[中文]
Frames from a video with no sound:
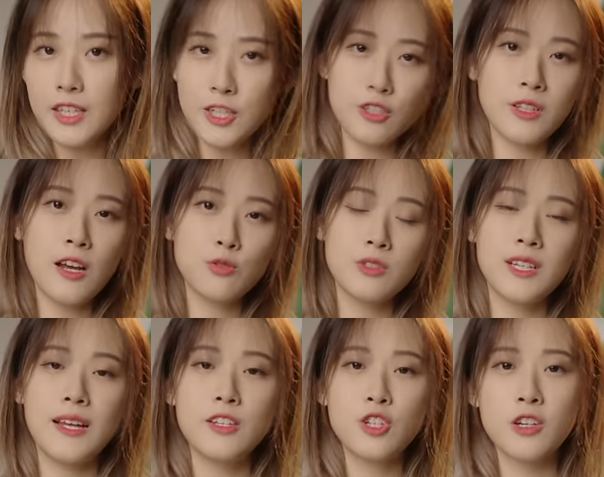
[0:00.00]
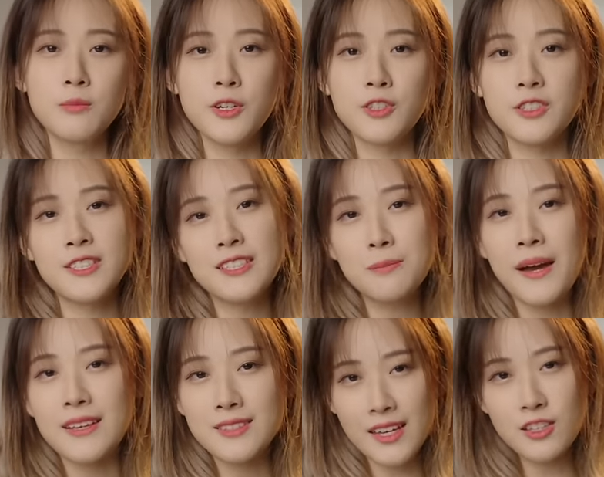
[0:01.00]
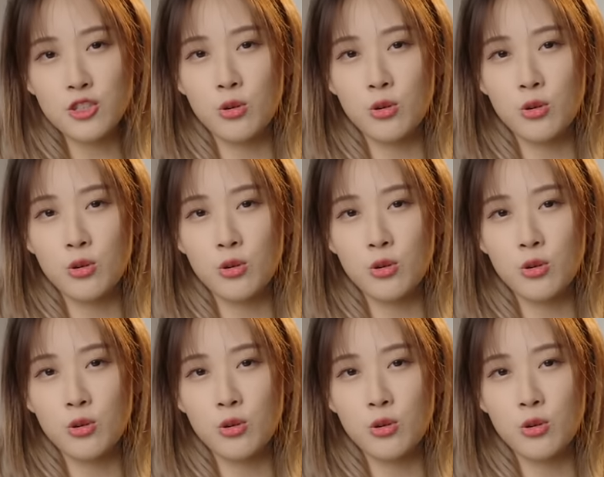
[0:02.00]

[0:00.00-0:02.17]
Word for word: 一整套做下来的成本是730